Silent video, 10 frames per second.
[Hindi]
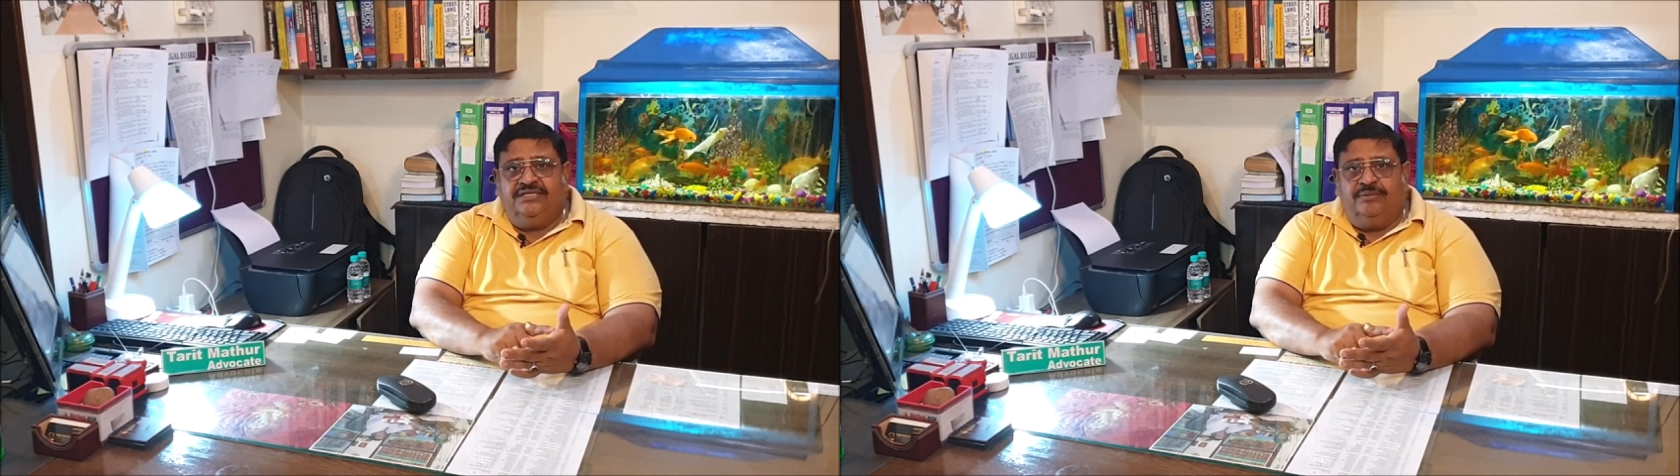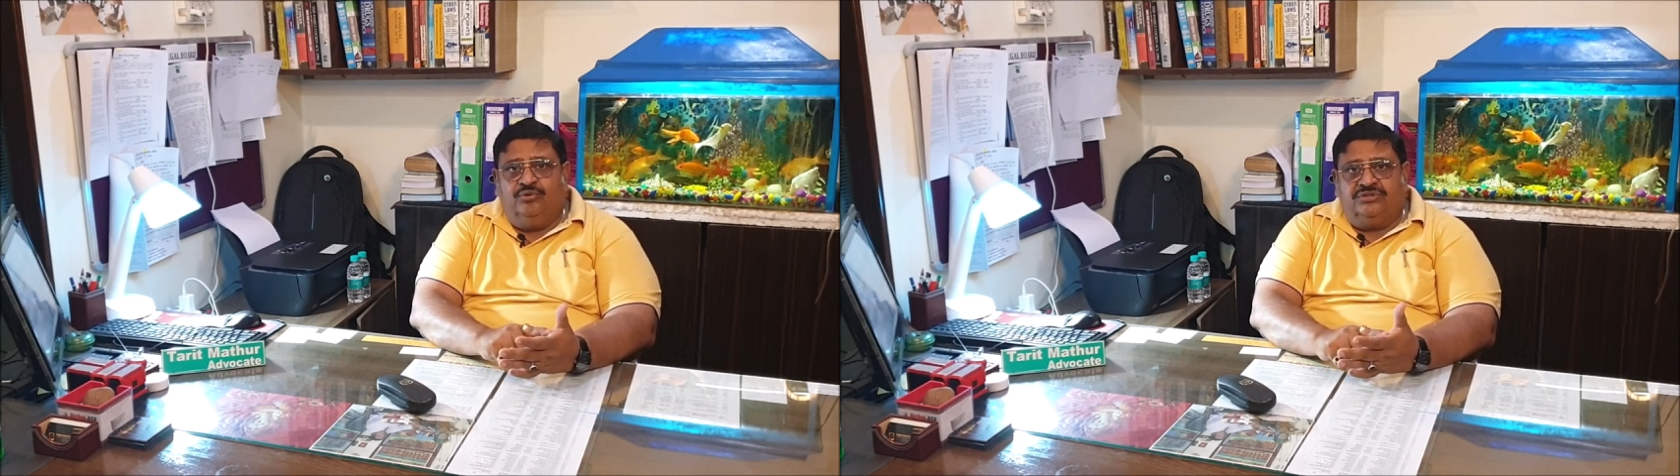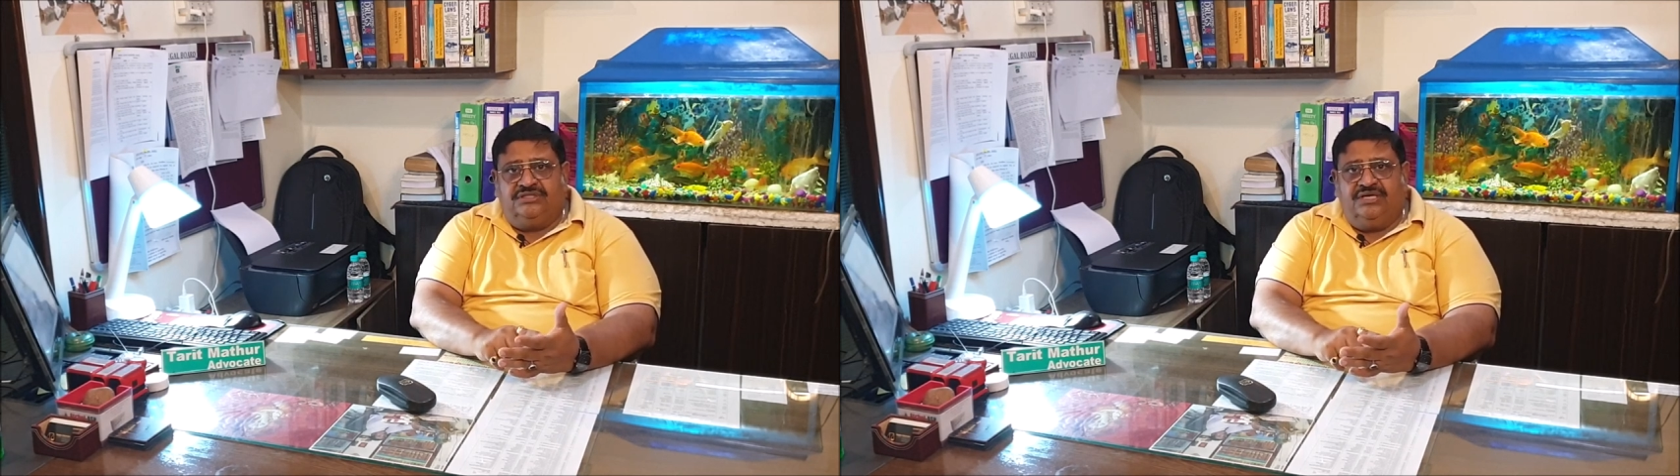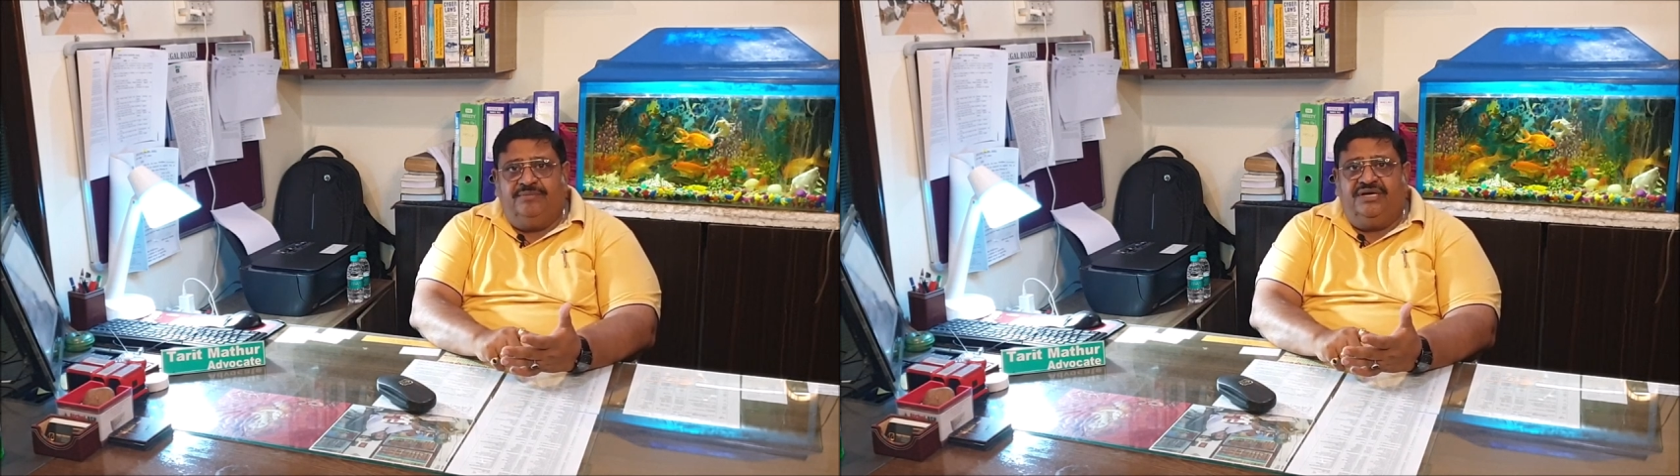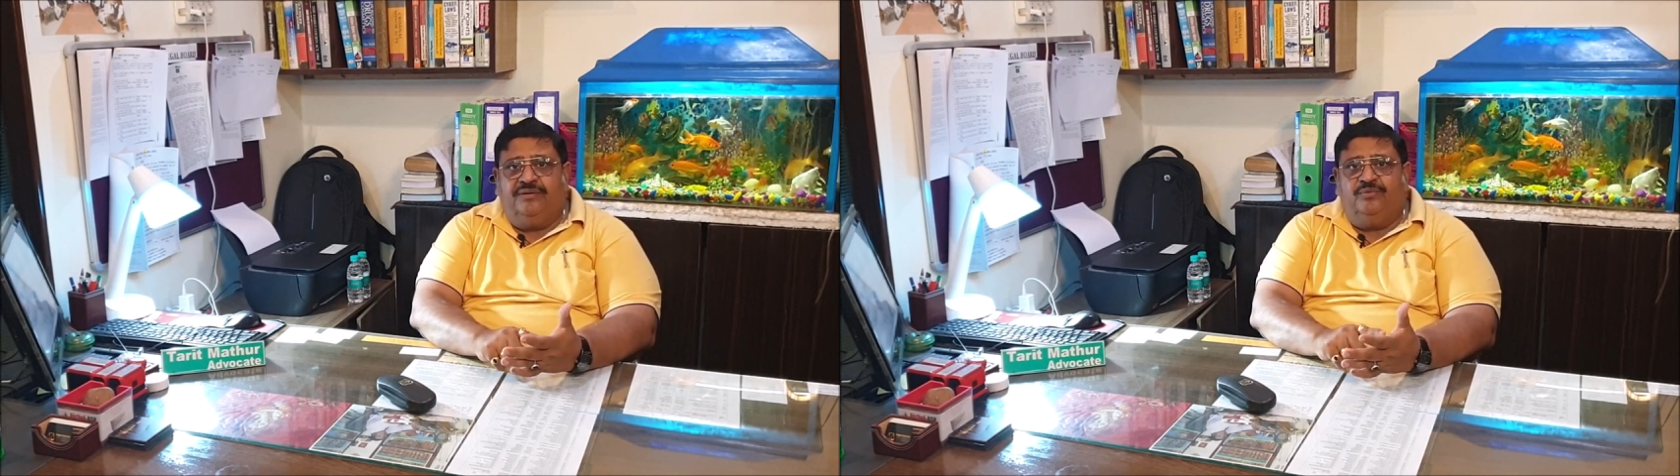जब उससे
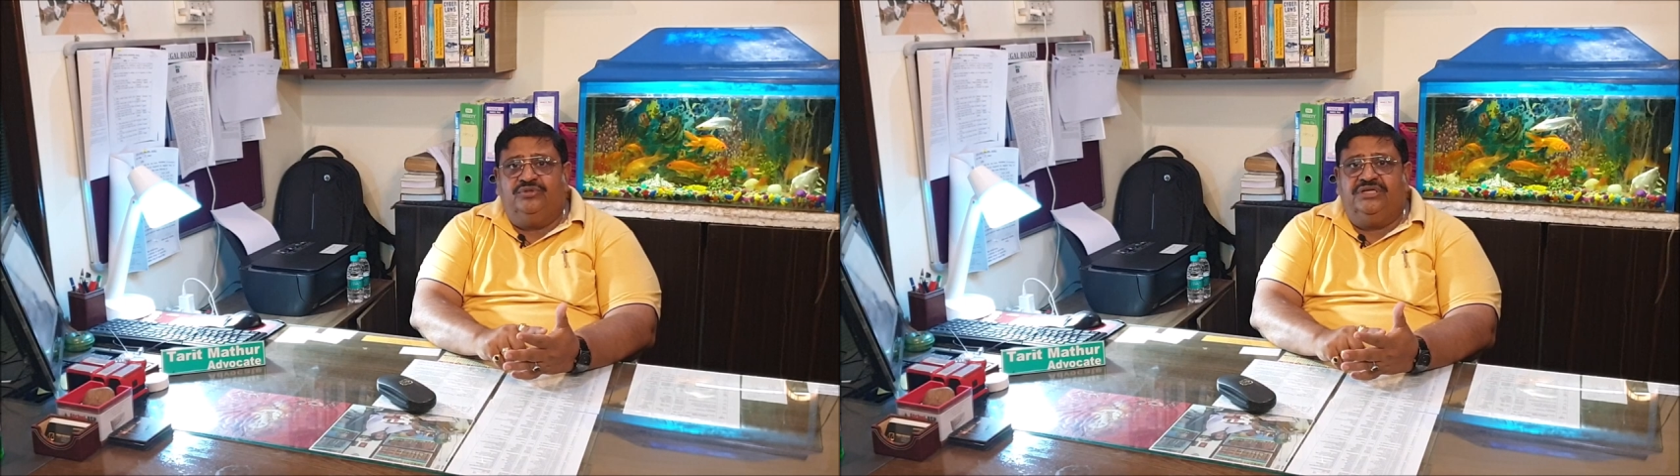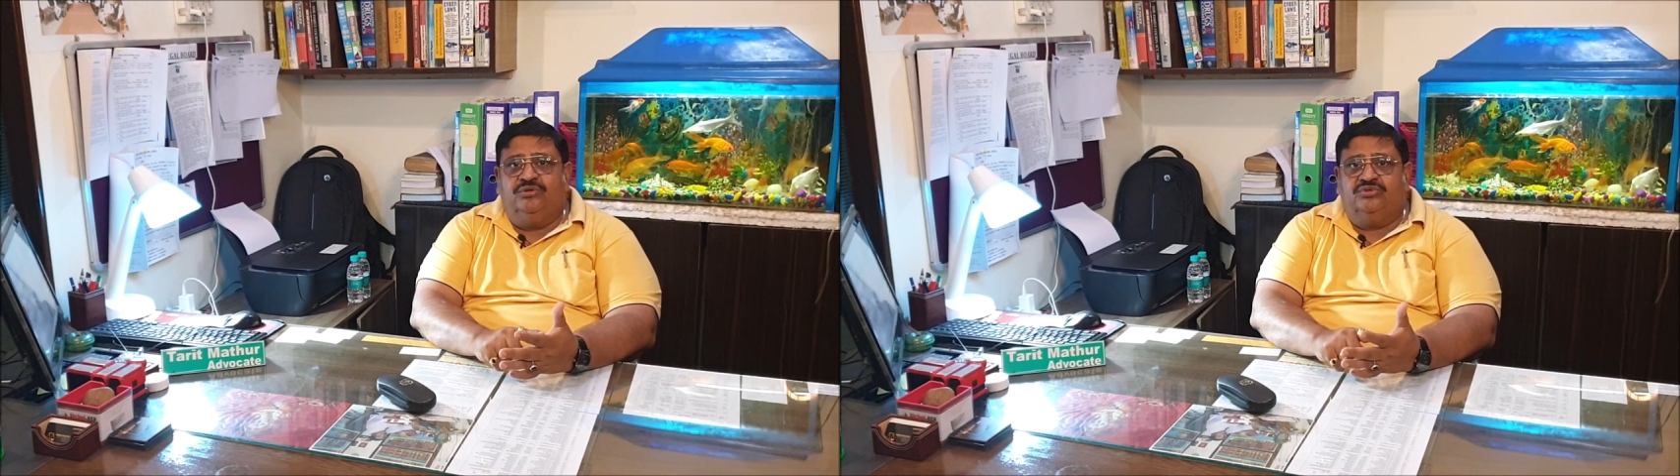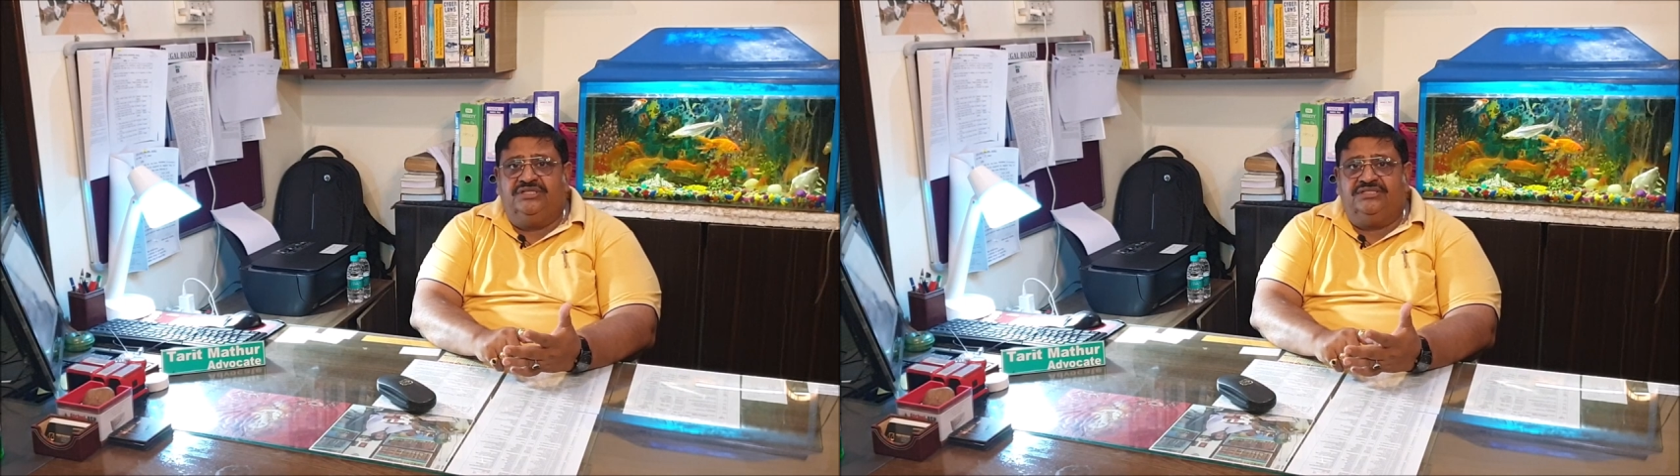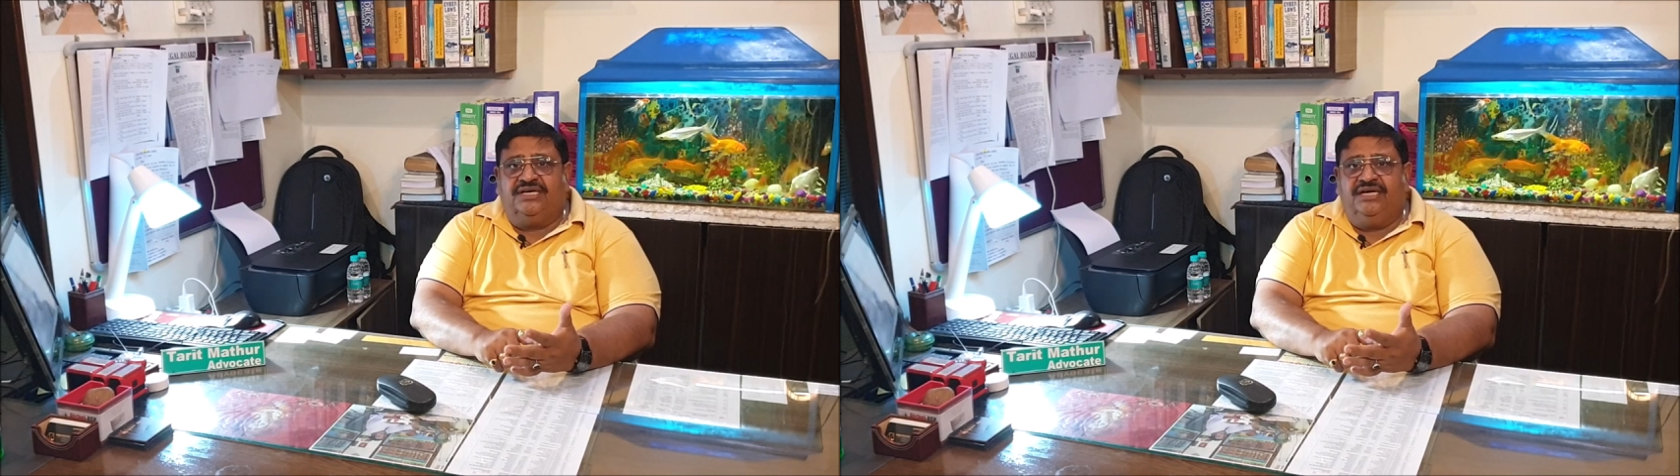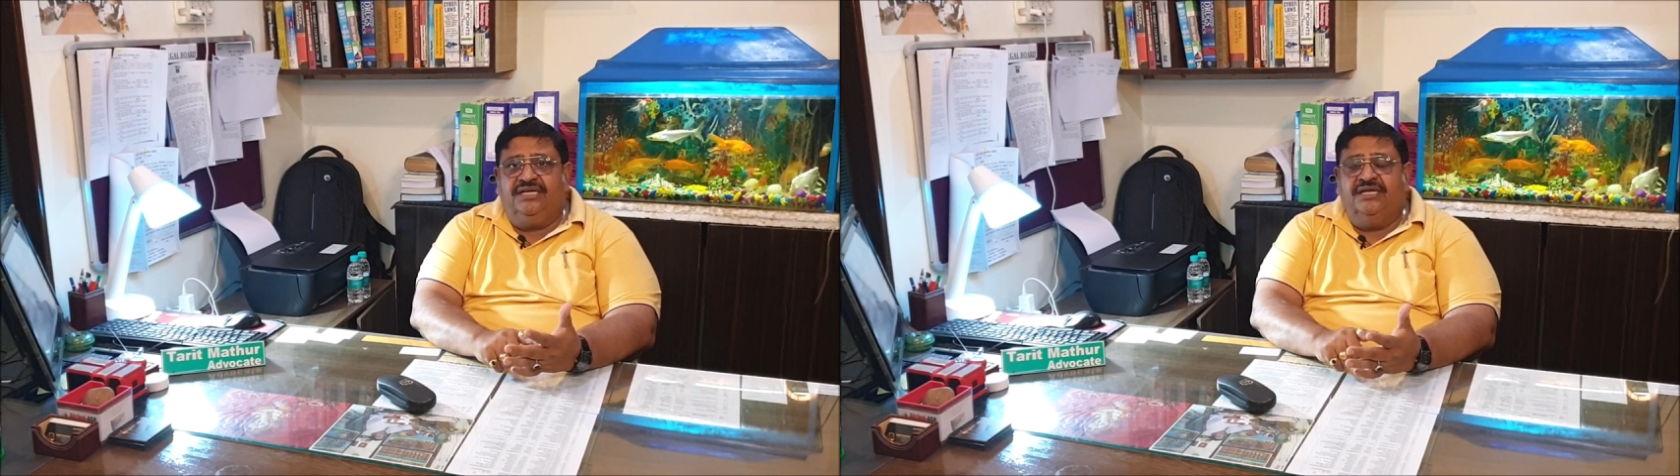बिना पूछे उसकी
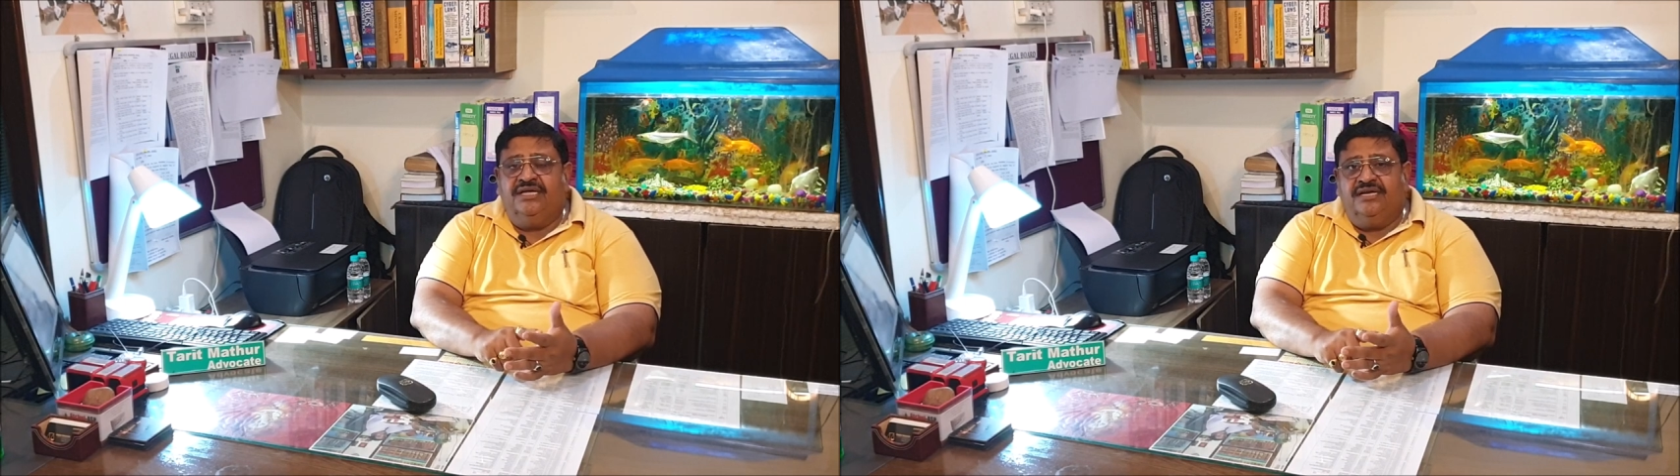साड़ी